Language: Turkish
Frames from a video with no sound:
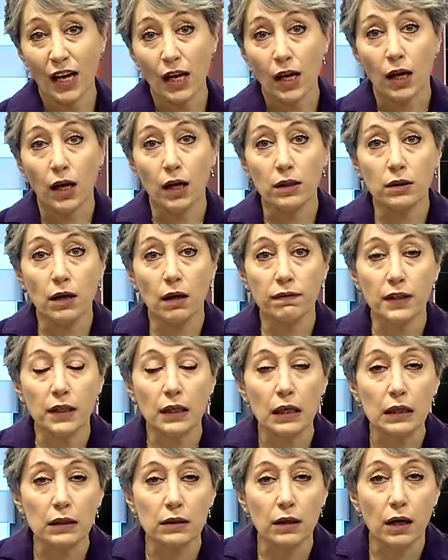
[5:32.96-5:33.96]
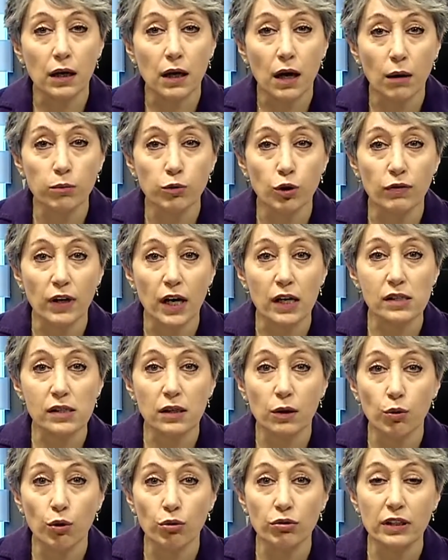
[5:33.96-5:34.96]
Etrafta ne kadar kablo varsa
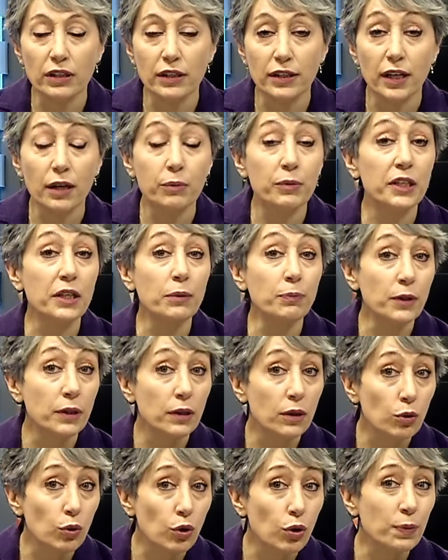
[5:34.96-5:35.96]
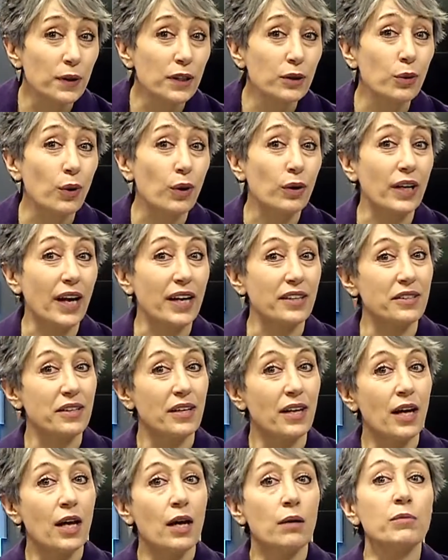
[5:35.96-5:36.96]
onları kemirip koparıyorlar.
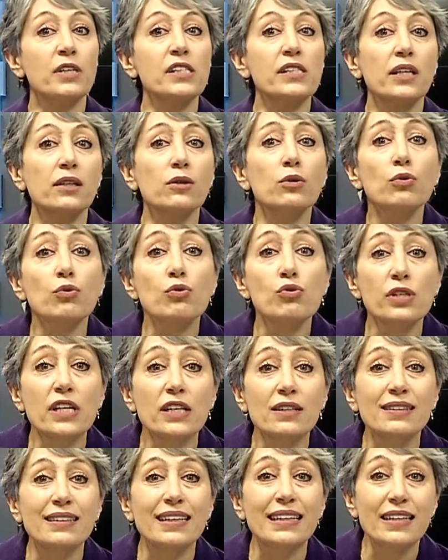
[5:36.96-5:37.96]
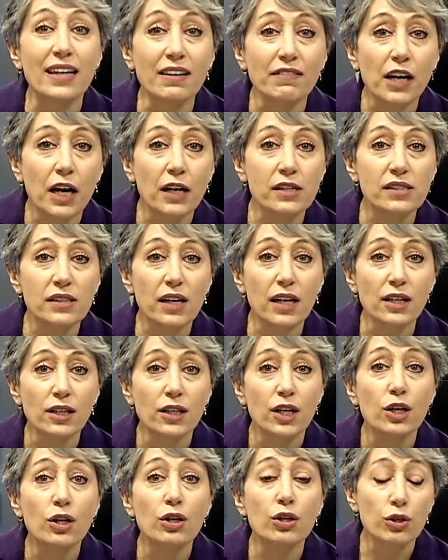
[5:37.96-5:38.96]
Masarın üzerinde ne varsa
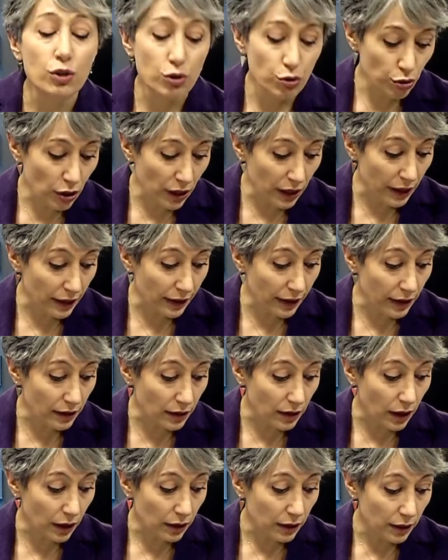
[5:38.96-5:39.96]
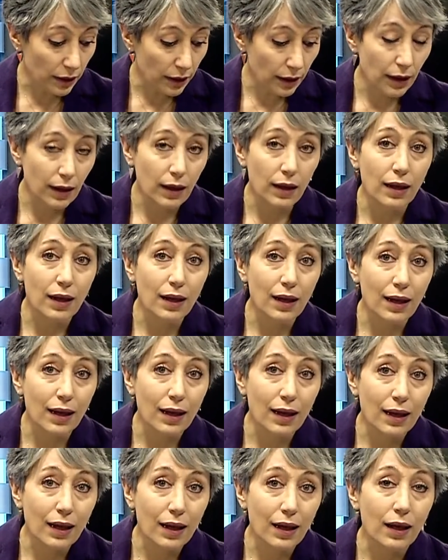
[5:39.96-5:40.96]
şu hareketle
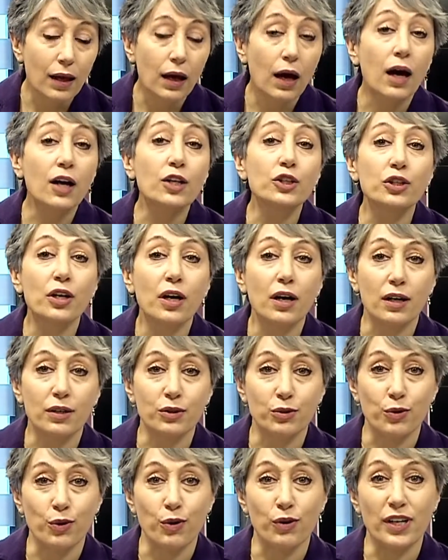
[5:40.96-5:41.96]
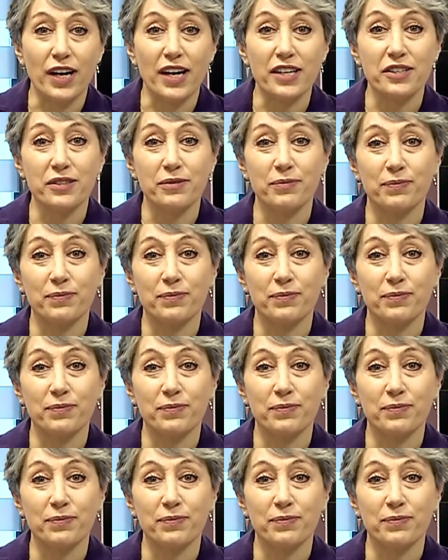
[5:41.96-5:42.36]
aşağı atıyorlar.